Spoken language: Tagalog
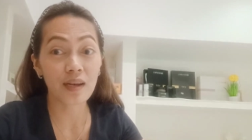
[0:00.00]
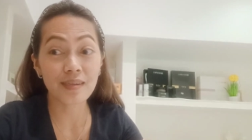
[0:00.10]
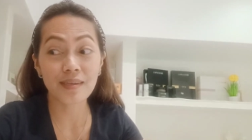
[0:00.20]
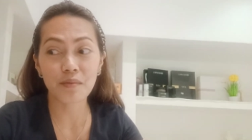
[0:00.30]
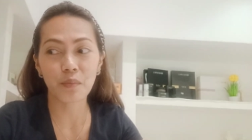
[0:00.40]

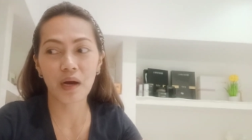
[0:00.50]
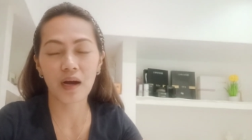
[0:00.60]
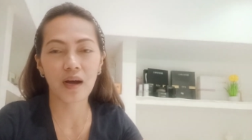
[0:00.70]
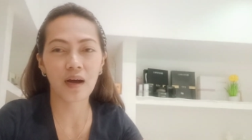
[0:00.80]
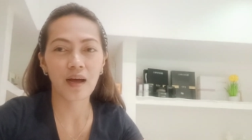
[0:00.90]
din ng
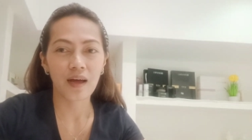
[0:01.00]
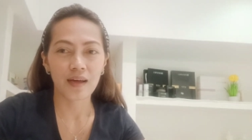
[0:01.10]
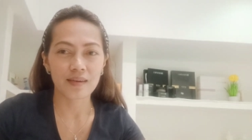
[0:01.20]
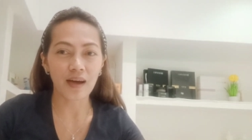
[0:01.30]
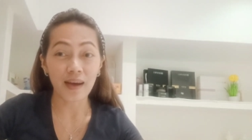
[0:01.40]
mga
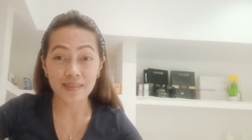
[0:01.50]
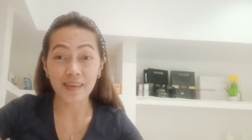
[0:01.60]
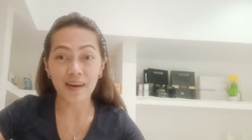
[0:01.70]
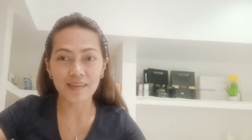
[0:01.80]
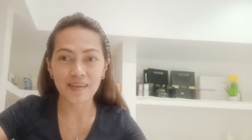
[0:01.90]

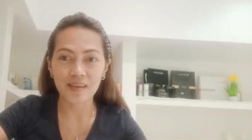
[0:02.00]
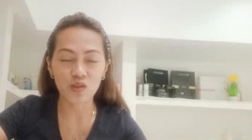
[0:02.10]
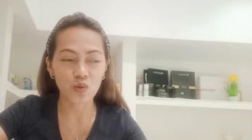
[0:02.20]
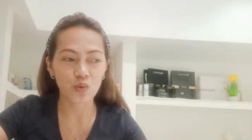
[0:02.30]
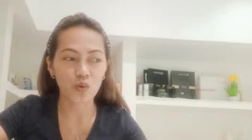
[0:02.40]
nakatira
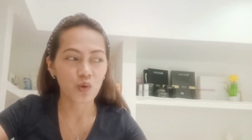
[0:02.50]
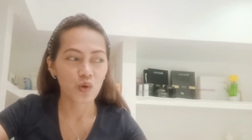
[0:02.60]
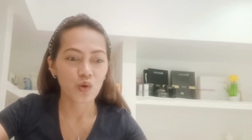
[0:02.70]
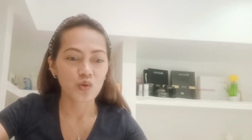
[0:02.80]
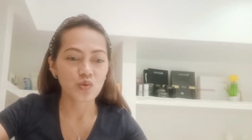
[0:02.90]
dito.
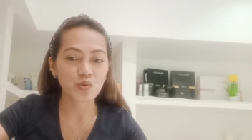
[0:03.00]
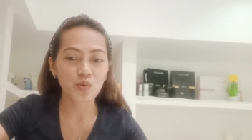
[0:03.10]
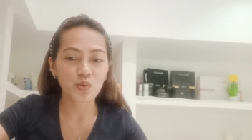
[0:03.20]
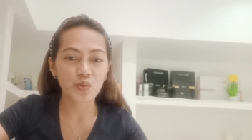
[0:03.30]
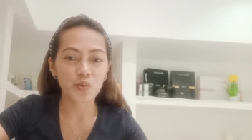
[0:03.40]

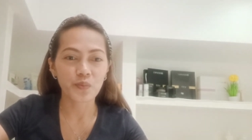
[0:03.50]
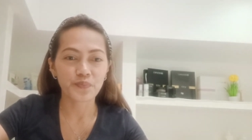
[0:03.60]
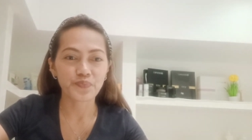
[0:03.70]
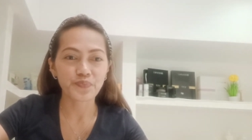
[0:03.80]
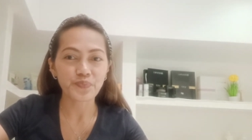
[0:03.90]
So,
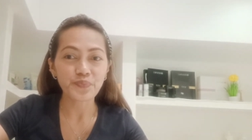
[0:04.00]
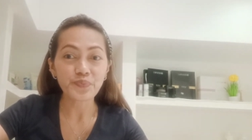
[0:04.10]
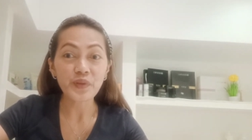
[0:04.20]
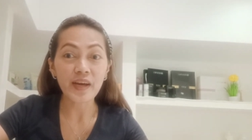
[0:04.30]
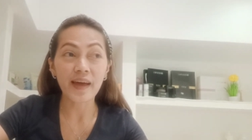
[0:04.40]

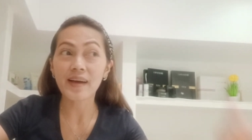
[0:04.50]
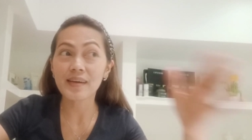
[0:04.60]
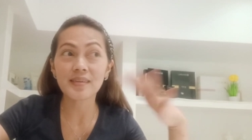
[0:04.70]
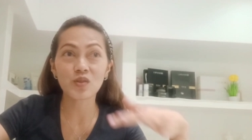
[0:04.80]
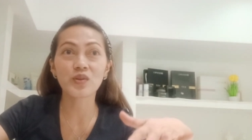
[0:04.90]
kaya
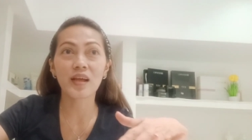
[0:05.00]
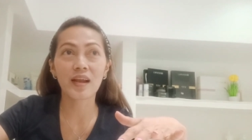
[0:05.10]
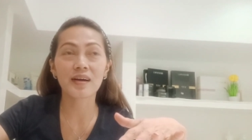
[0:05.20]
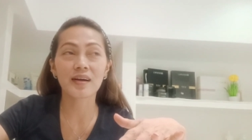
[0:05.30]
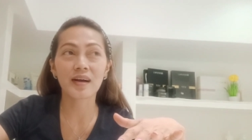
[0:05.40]
ganito na
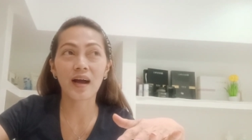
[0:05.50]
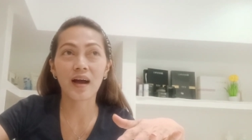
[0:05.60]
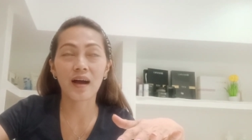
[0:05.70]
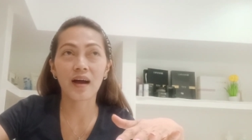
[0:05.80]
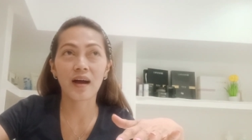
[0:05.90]
lang
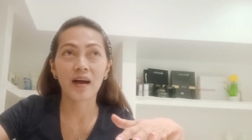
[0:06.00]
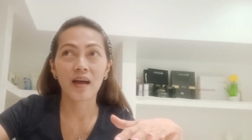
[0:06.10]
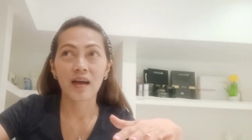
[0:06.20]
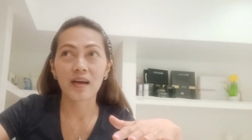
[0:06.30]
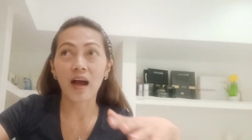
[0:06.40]
ka
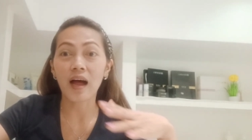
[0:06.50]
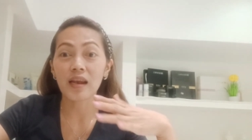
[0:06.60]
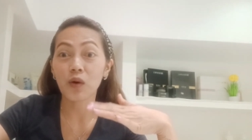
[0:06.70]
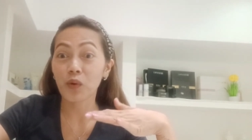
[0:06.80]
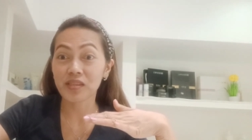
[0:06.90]

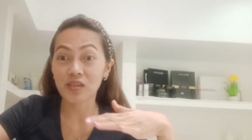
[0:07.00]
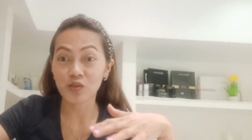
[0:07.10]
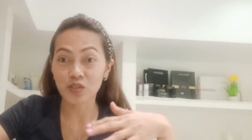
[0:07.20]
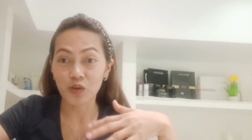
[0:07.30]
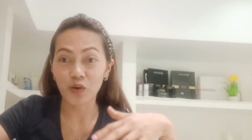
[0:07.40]
kaalawan dito
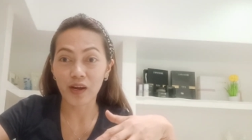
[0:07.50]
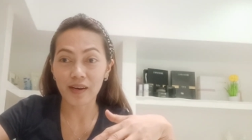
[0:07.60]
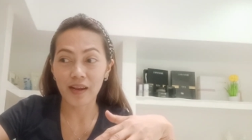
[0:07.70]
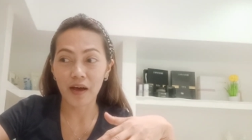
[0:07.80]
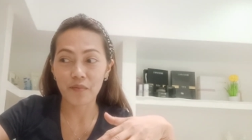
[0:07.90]
sa lugar
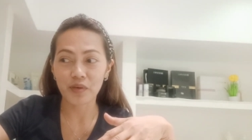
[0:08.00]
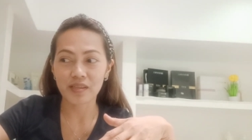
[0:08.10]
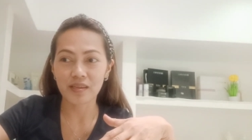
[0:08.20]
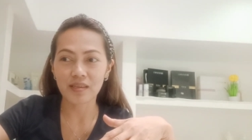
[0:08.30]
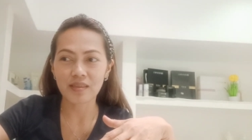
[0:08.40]

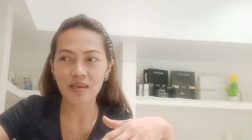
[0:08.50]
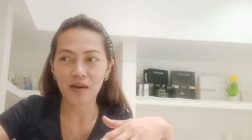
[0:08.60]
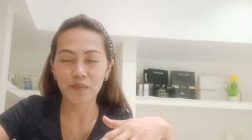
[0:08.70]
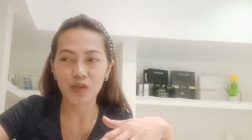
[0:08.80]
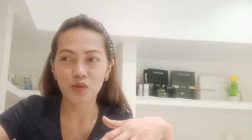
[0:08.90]
namin. Hindi
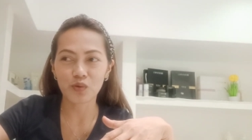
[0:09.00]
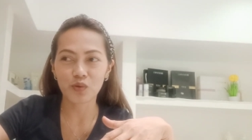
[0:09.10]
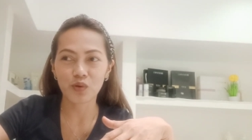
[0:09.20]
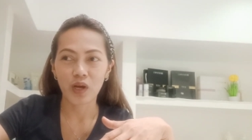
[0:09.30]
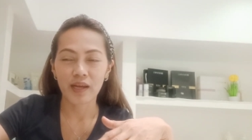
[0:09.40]
kami
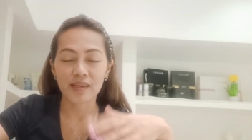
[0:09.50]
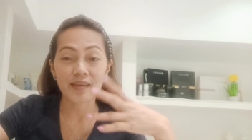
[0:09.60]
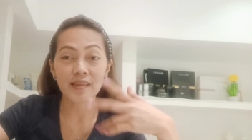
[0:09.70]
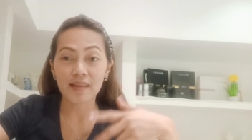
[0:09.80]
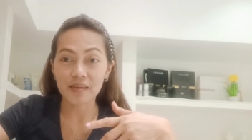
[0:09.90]
yung
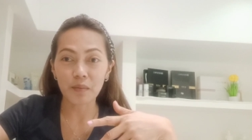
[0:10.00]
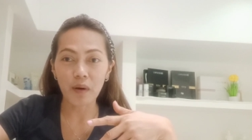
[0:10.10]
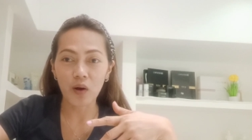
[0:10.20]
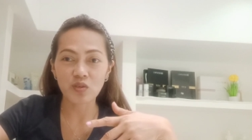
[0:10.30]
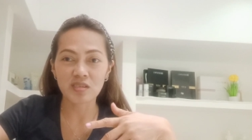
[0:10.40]

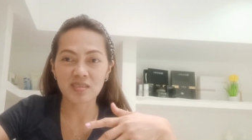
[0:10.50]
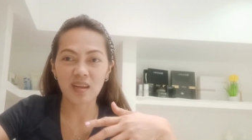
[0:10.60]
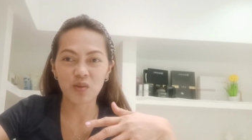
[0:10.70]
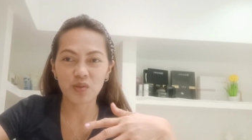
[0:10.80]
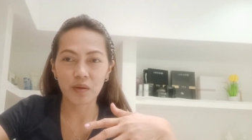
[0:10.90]
nagtatrabaho sa
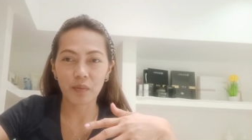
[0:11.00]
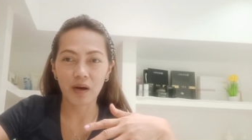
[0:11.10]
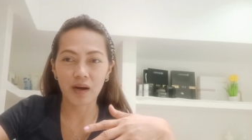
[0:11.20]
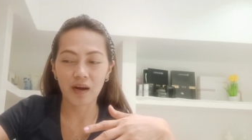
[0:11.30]
salon ng mga